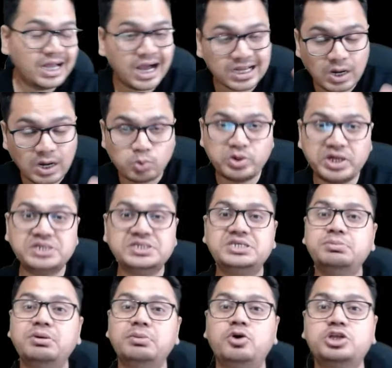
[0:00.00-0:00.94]

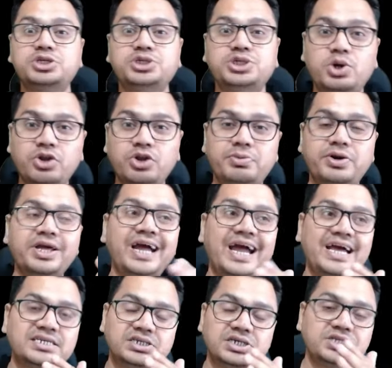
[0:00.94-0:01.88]
अकाउंटेंसी में बहुत अच्छा होना पड़ेगा
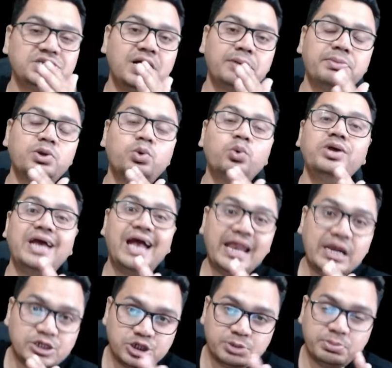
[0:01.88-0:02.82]
ऐसा जहां पर कोई
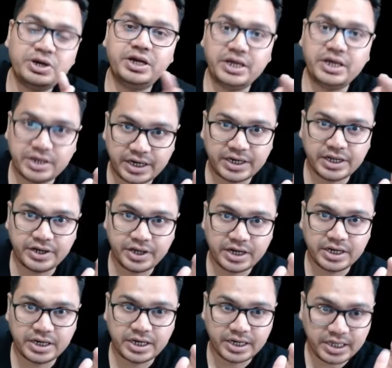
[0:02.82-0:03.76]
एलिजिबिलिटी क्राइटेरिया
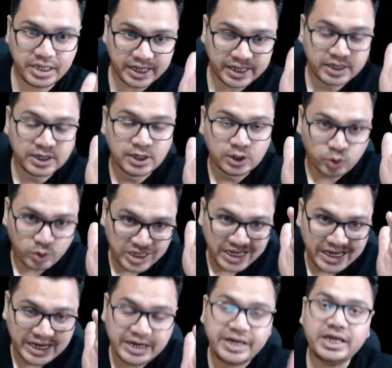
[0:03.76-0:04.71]
ठीक है तो ये
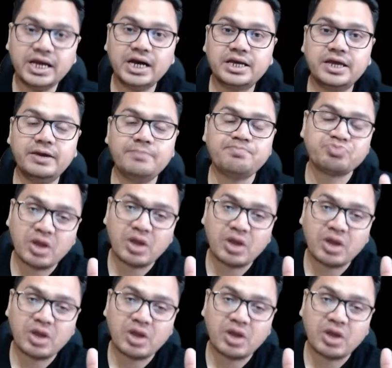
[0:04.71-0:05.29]
इंडिया के